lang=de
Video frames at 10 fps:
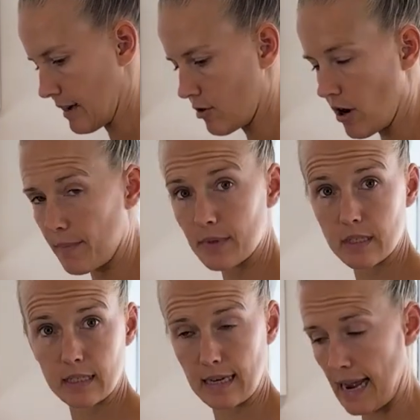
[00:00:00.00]
dann
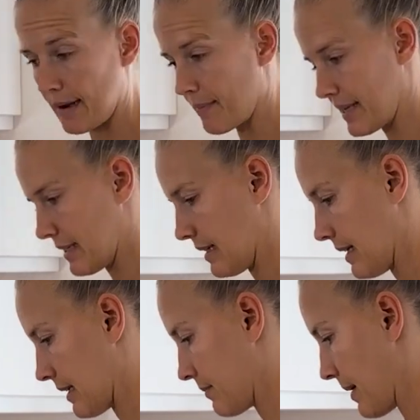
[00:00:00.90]
kommt die Teigmasse
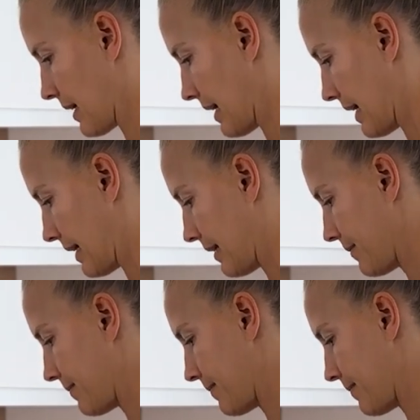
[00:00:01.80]
hier jetzt mal rein.